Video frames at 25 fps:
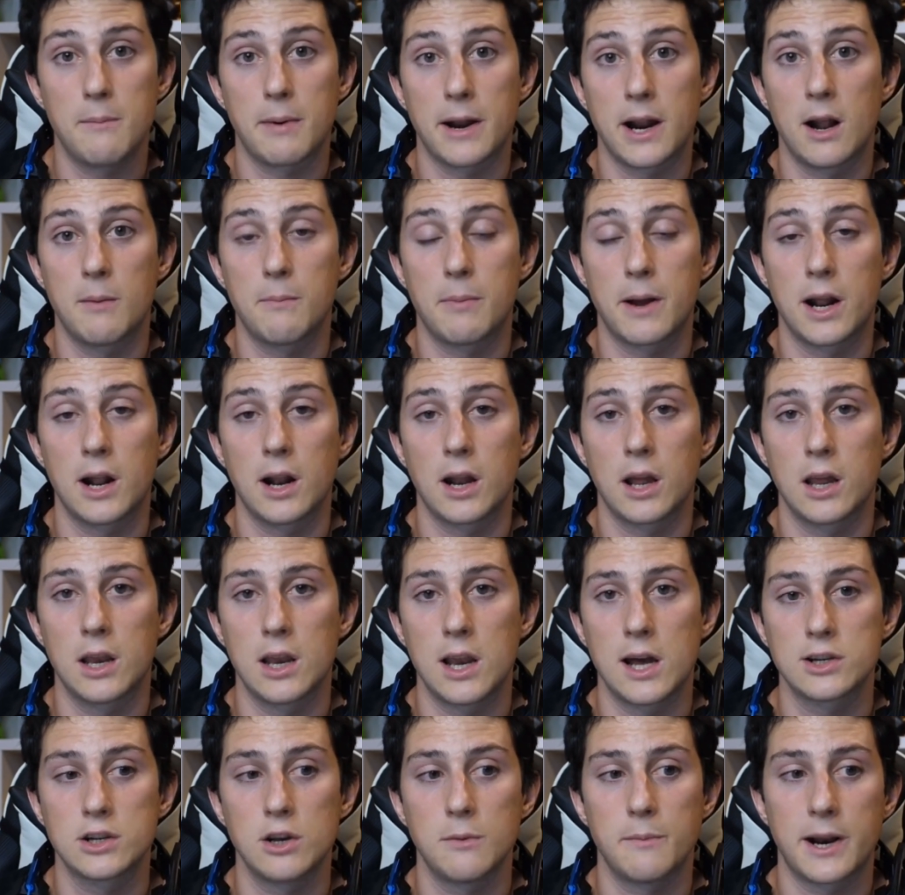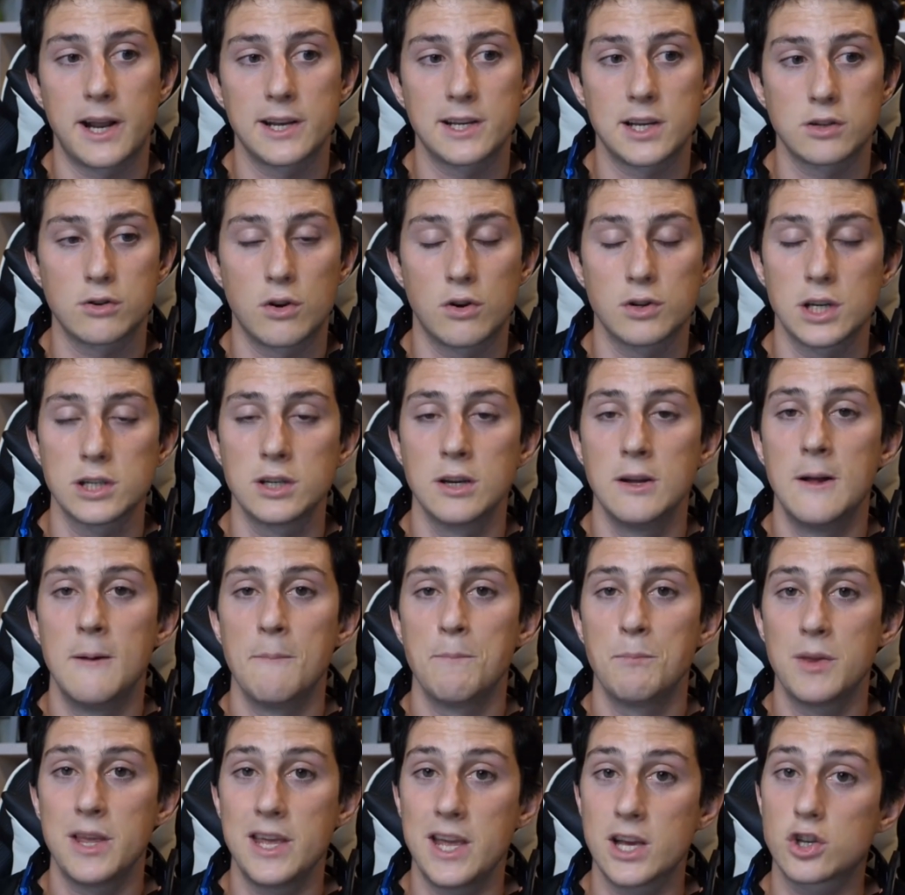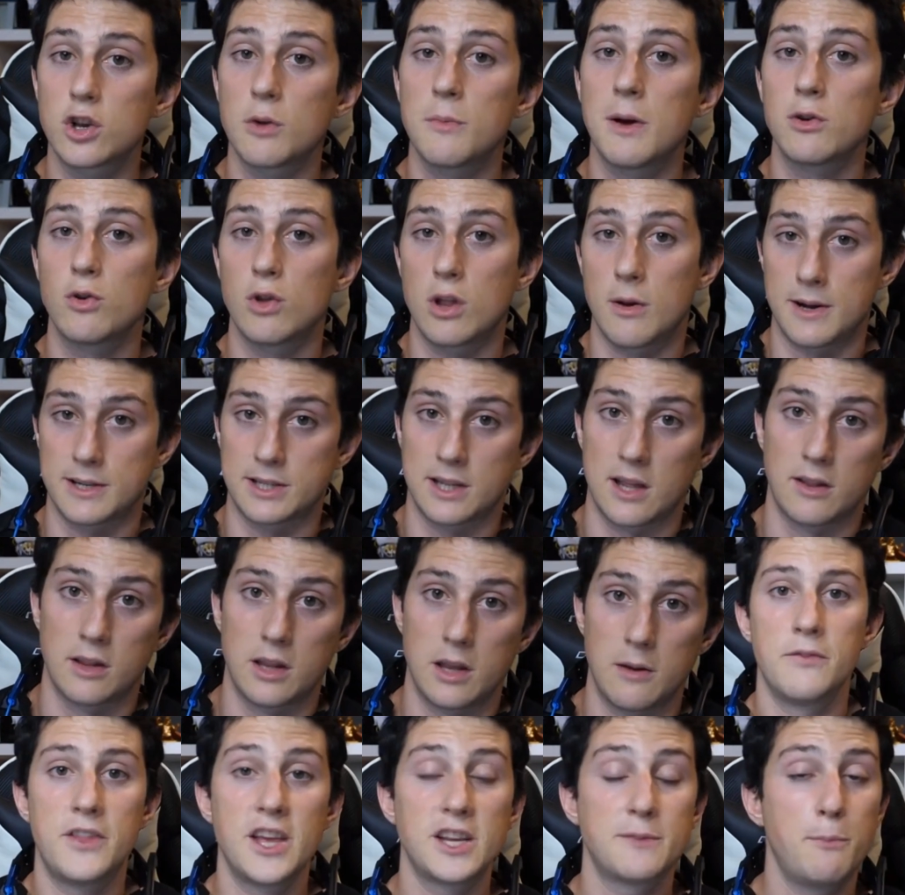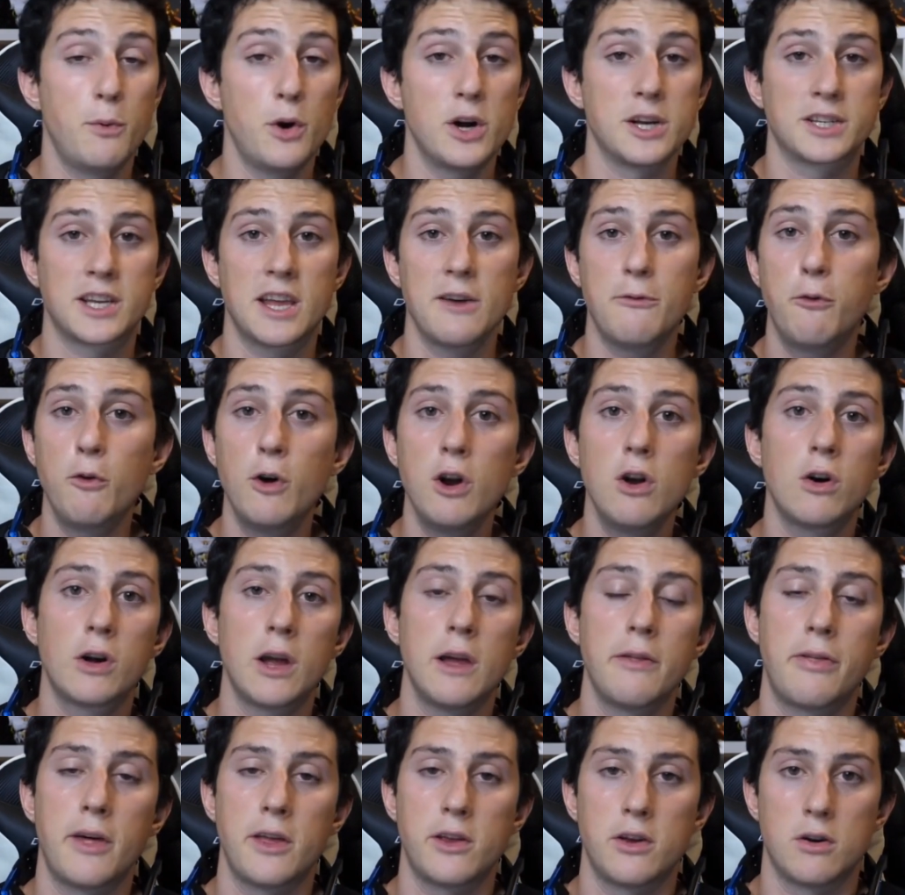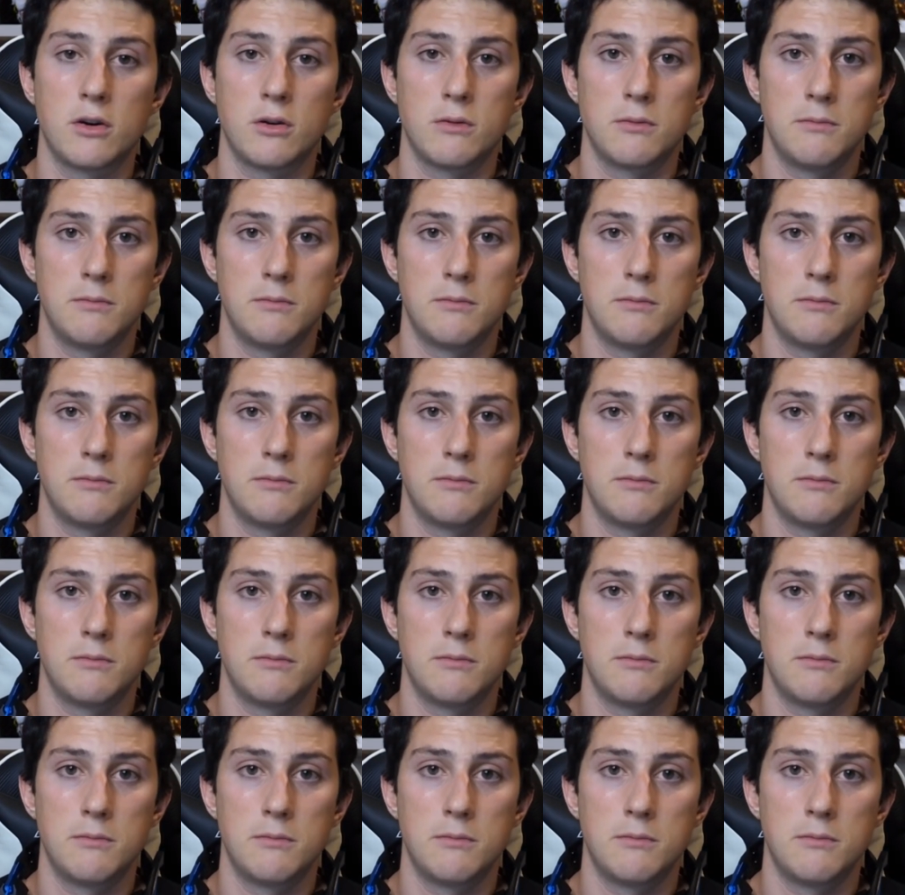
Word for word: Para, para el gimnasio y para esas cosas, y eso me ayuda bastante. Lo dice como pidiendo perdón.